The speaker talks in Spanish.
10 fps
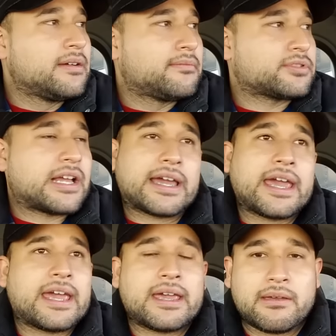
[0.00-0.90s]
pues a
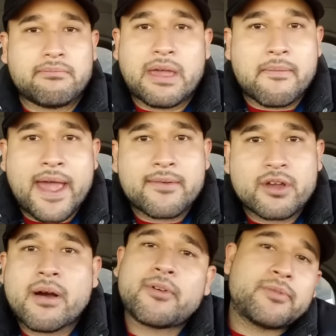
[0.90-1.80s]
que me vaya
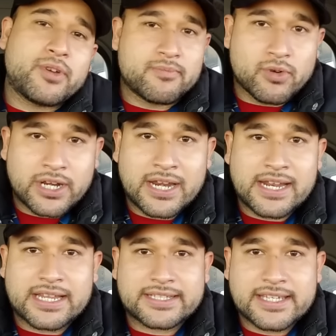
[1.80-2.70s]
yo a morir en
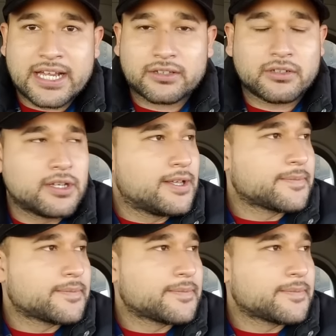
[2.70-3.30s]
el desierto.